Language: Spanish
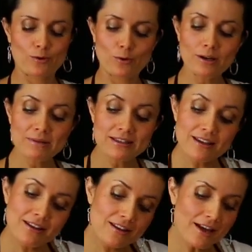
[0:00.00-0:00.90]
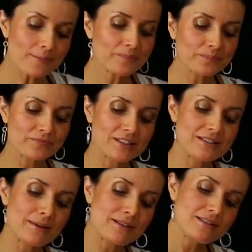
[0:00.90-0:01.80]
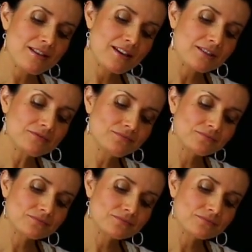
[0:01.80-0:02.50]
con la mantequilla, se vacían